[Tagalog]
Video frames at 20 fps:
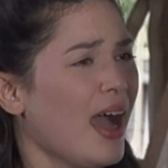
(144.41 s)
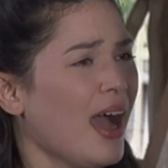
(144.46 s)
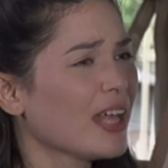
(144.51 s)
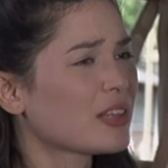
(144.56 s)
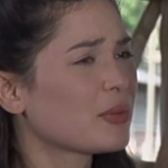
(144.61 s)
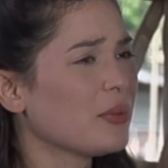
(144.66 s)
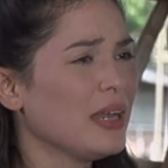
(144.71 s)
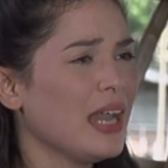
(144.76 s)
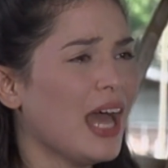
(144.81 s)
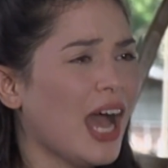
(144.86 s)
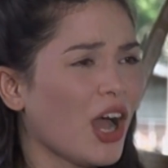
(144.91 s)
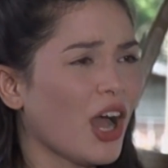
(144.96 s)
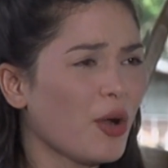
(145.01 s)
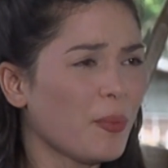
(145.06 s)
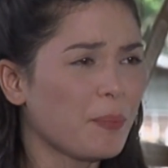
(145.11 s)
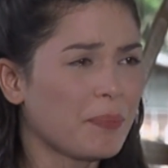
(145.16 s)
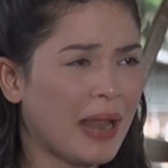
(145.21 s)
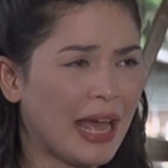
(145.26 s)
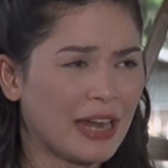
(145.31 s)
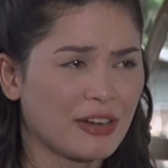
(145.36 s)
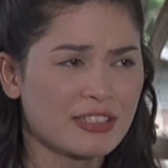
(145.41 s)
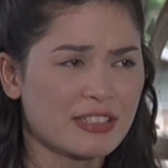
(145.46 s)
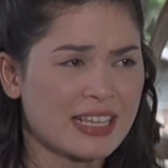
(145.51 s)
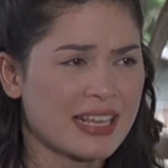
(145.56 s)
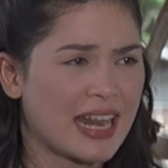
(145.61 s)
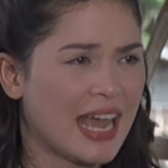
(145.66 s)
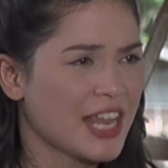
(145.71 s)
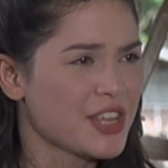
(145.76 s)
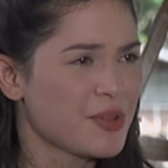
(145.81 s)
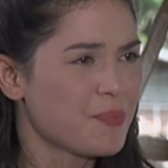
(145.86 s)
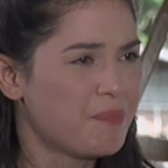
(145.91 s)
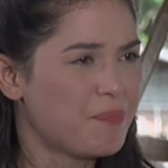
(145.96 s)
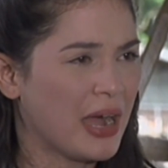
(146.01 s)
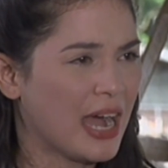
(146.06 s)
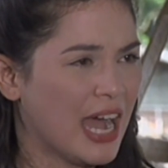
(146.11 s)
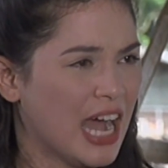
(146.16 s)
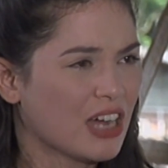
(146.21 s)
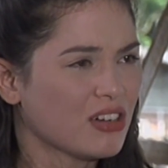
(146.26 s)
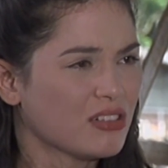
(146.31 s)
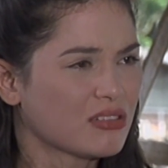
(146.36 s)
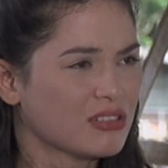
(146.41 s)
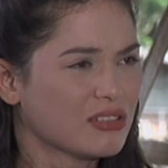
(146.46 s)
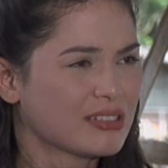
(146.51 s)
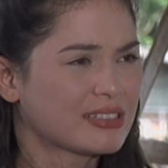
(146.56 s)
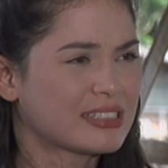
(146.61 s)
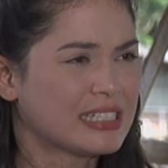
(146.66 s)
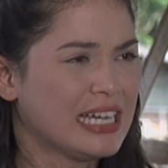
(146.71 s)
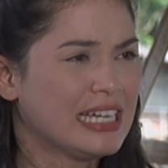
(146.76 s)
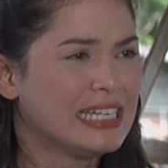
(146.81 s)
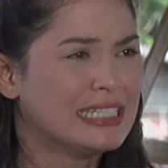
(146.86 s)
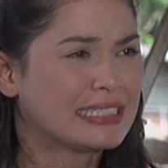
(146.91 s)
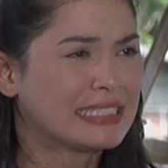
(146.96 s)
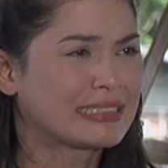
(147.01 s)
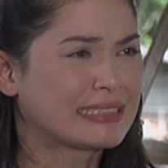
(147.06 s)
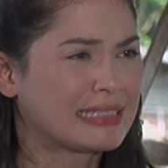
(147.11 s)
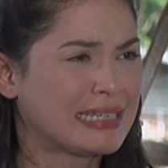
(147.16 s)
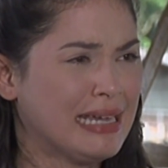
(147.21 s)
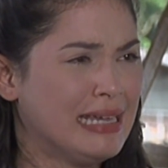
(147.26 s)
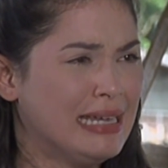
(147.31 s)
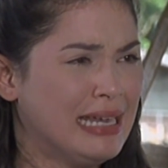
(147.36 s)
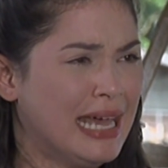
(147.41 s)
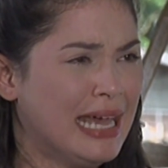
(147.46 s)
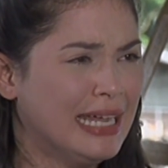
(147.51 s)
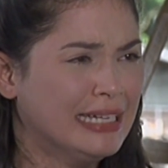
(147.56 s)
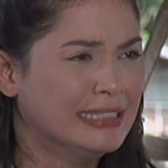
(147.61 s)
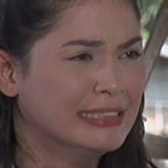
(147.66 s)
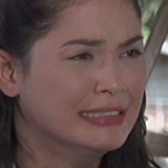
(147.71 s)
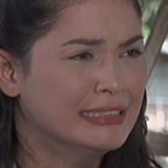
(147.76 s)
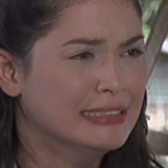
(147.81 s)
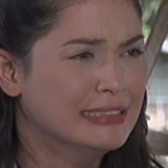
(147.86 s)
At wala akong planong sirain yung pangakong yun kahit kailan!